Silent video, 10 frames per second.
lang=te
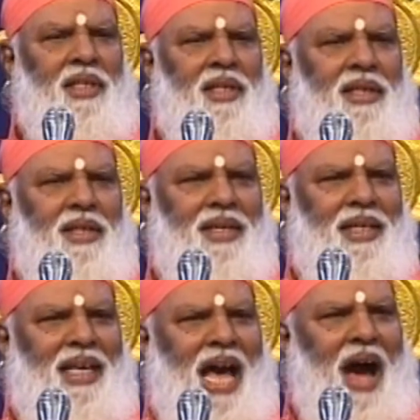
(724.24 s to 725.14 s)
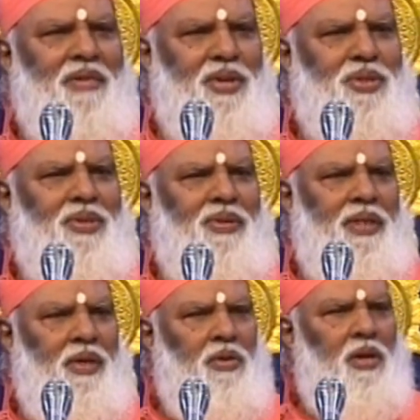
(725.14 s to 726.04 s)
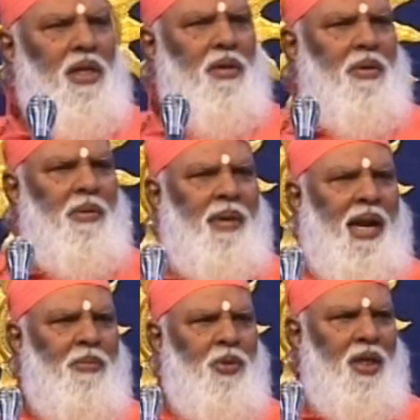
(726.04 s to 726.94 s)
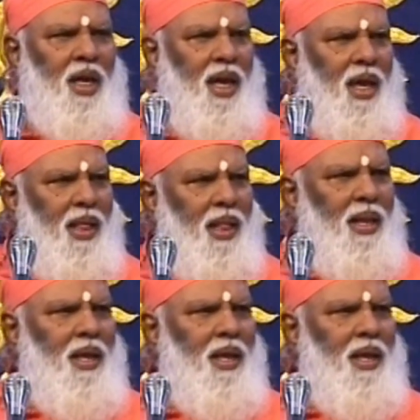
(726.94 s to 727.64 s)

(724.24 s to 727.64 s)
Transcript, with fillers: వస్తూ ఉంది ఆవిడ వస్తూ ఉంటే ఒక్కొక్కరు మెడ ముందుకి